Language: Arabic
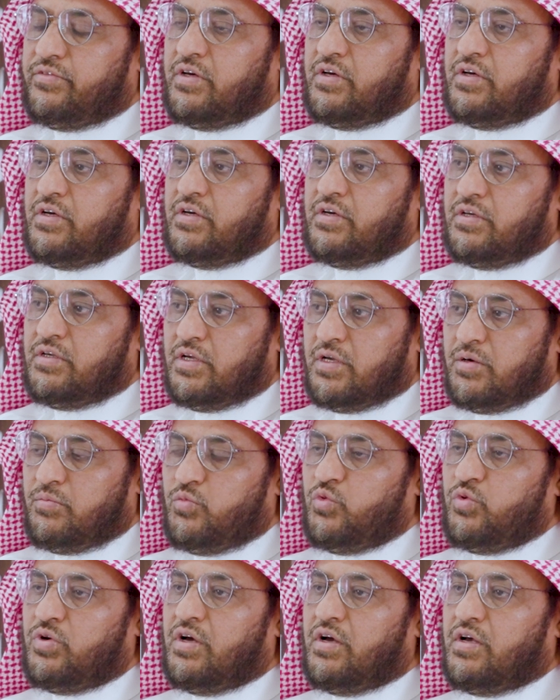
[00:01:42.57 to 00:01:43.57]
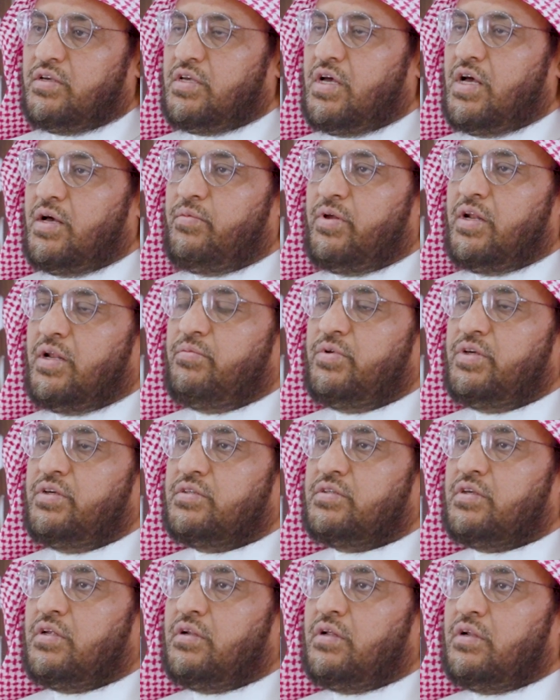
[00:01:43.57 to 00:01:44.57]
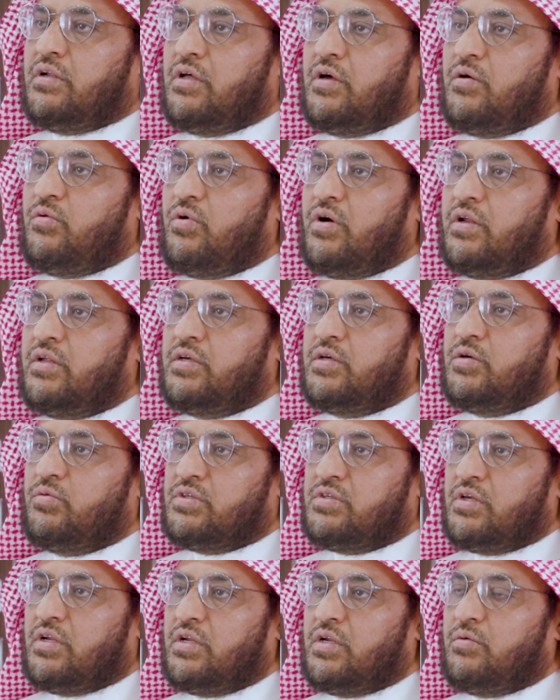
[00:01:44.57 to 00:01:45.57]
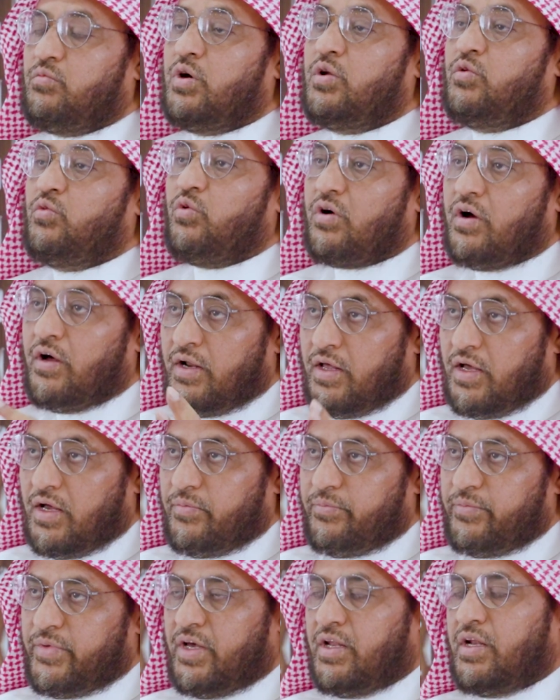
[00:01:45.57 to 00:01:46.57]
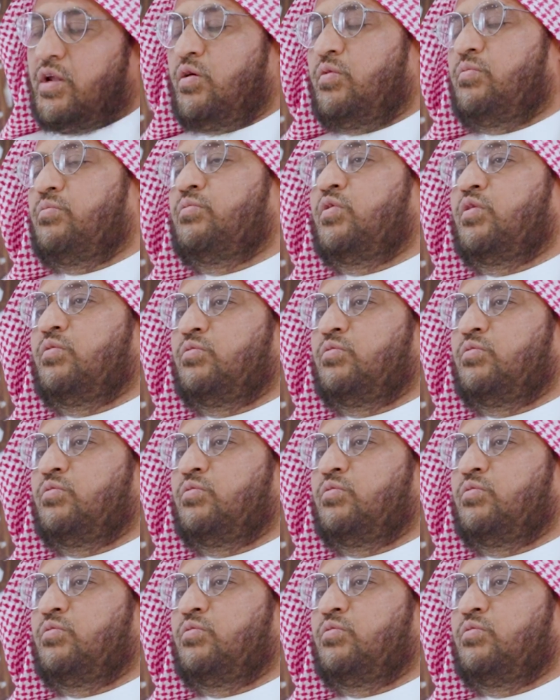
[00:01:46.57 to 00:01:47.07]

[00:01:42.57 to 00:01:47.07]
فيرمون أصحاب النبي صلى الله عليه وسلم والعقلاء بأنهم